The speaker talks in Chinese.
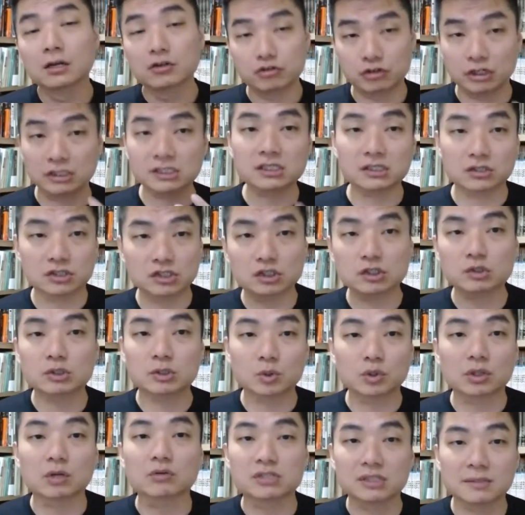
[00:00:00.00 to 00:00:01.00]
选举制
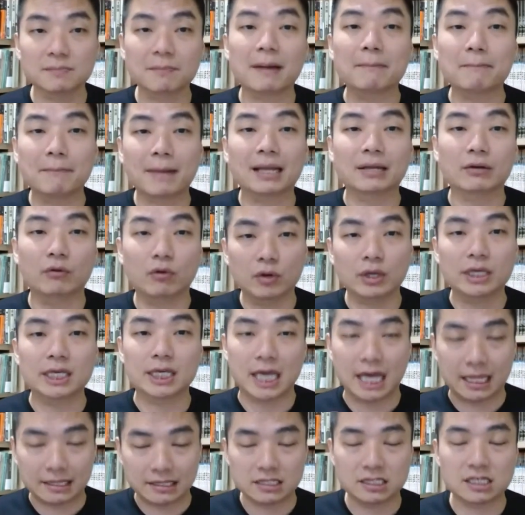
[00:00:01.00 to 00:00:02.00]
度都是慢慢会
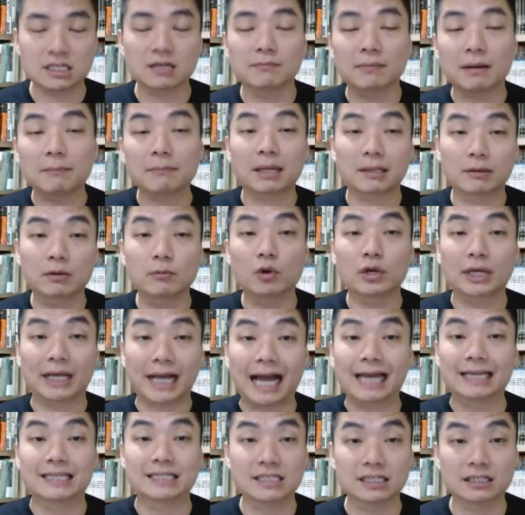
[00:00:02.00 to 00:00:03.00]
演进、慢慢会
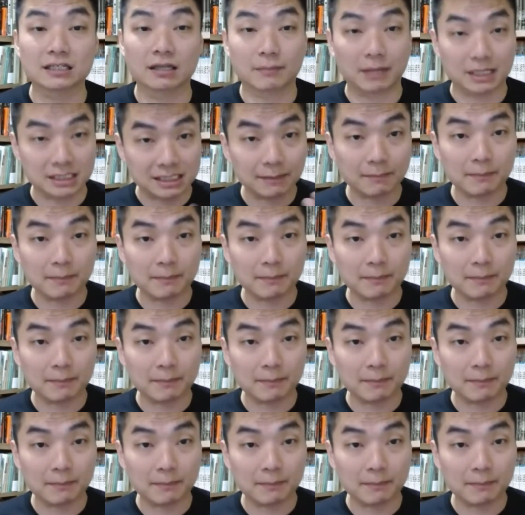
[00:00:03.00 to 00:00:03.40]
改进的嘛。